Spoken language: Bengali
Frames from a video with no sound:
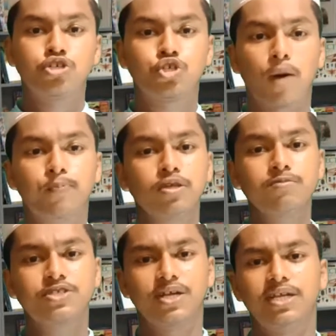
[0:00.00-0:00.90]
সপ্তম
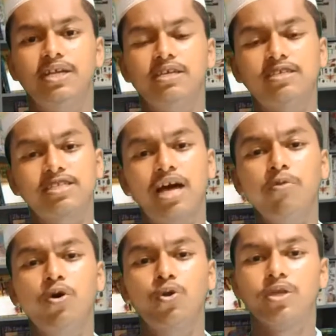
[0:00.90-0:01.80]
শ্রেণীর ইসলাম
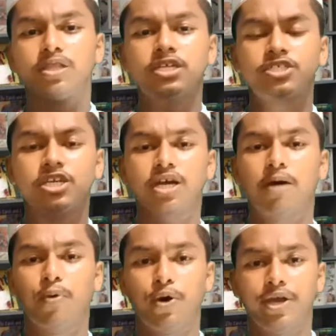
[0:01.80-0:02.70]
ও নৈতিক
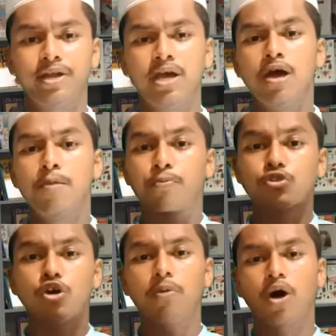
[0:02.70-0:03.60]
শিক্ষা বইয়ের
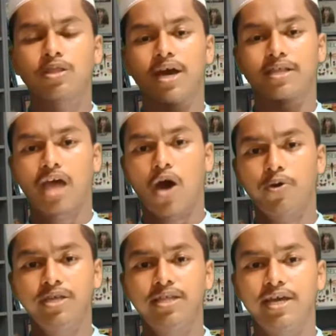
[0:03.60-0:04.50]
প্রথম অধ্যায়
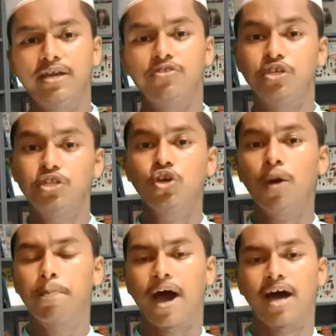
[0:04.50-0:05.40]
তাওহিদ এর দ্বিতীয়
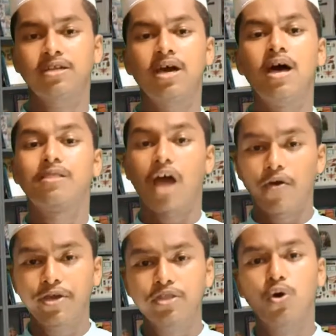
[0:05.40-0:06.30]
পাঠ
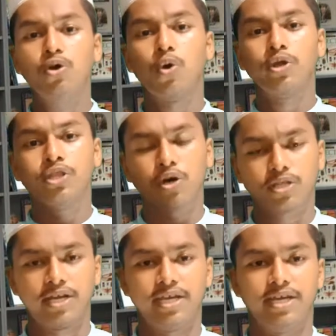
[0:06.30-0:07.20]
তাওহিদ ও
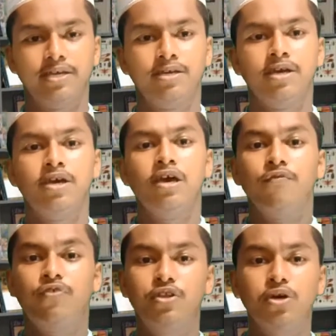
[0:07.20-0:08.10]
নৈতিকতা নিয়ে
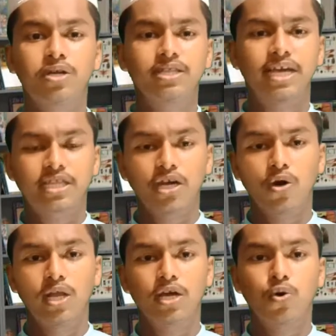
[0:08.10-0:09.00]
ভিডিওটি দেখতে
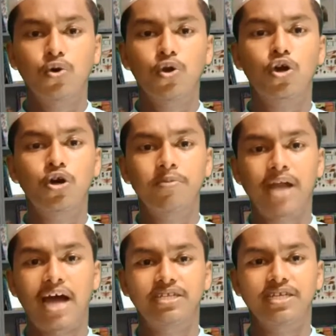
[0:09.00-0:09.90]
হলে কোনো রকম
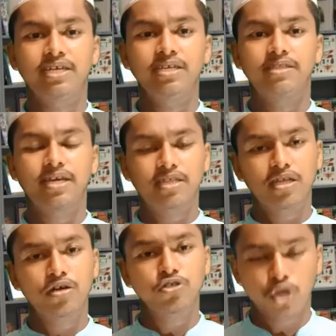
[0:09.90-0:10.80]
না টেনে দেখতে
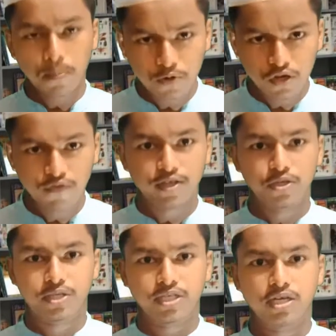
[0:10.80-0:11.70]
থাকো সম্পূর্ণ
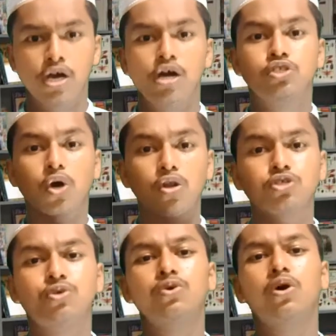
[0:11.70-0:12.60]
ভিডিওটি চলো
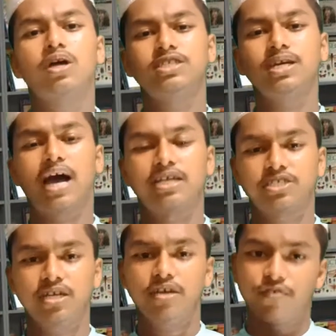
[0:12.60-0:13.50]
শুরু করা যাক আজকের এই